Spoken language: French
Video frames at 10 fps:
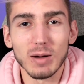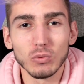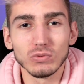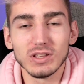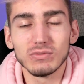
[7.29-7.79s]
à
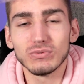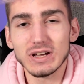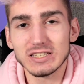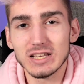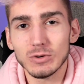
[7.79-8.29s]
monter
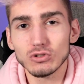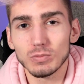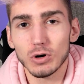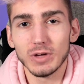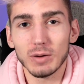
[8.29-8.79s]
facilement
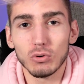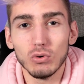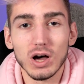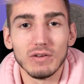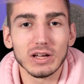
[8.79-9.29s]
sur Premiere
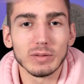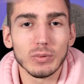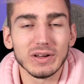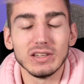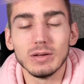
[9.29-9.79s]
Pro avec à peu
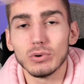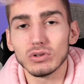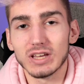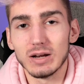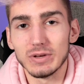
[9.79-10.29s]
près
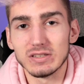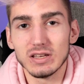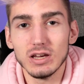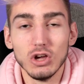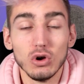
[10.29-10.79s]
n'importe quel PC